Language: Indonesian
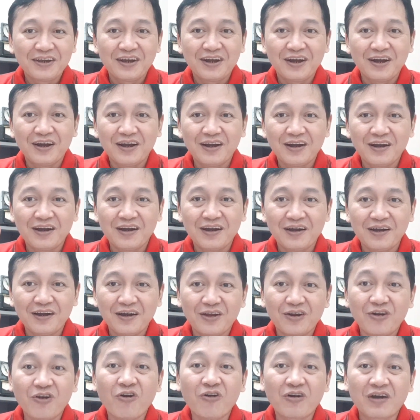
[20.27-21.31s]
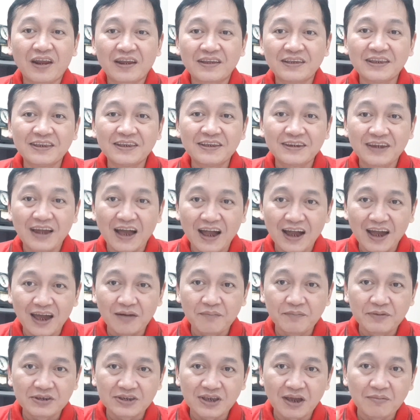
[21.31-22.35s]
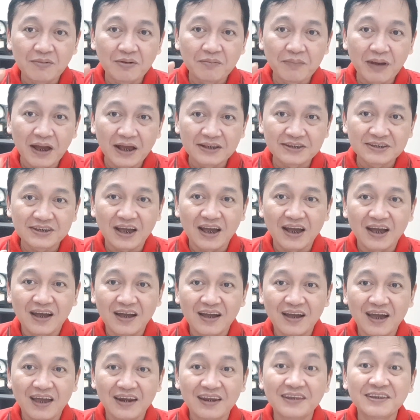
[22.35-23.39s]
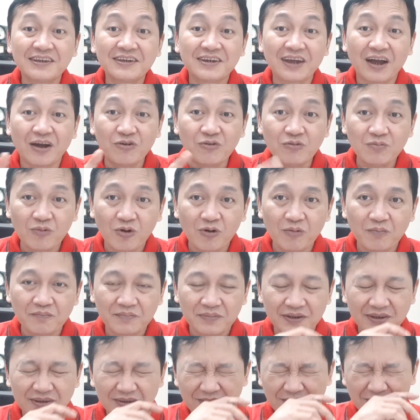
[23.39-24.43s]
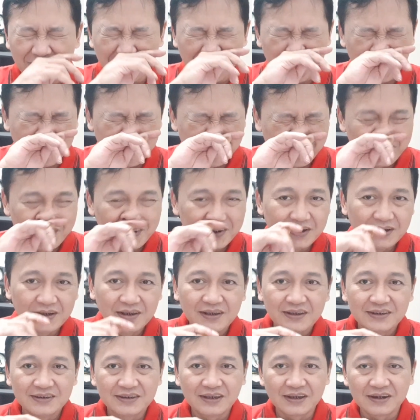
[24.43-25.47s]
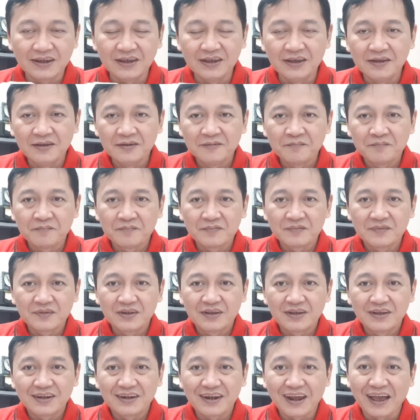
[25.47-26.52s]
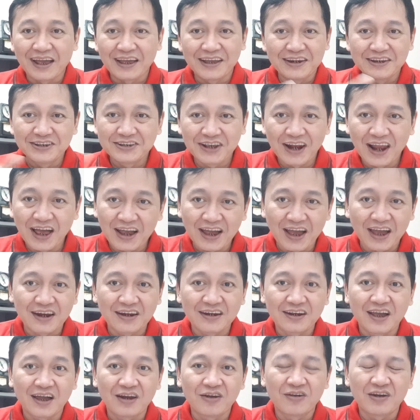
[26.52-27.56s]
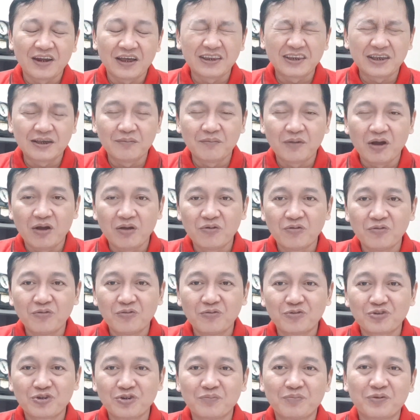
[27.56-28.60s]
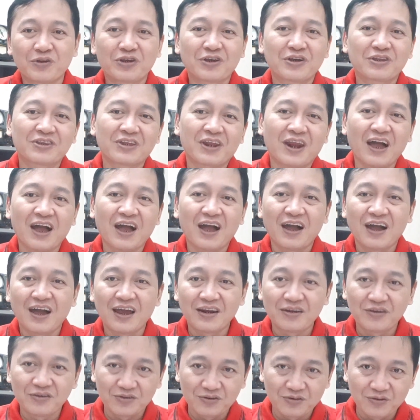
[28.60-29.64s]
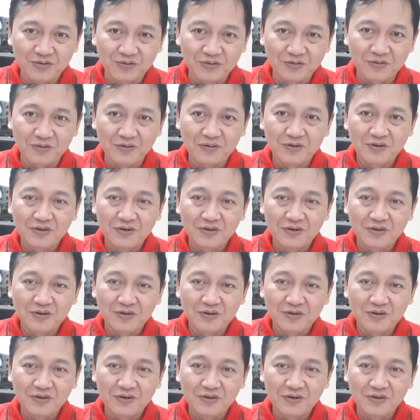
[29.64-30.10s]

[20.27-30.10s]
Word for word: uh, eh, logernya tidak akan bisa membaca karena tidak umum gitu loh. Jadi, nah ini silakan kalau nanti mau diberi keterangan untuk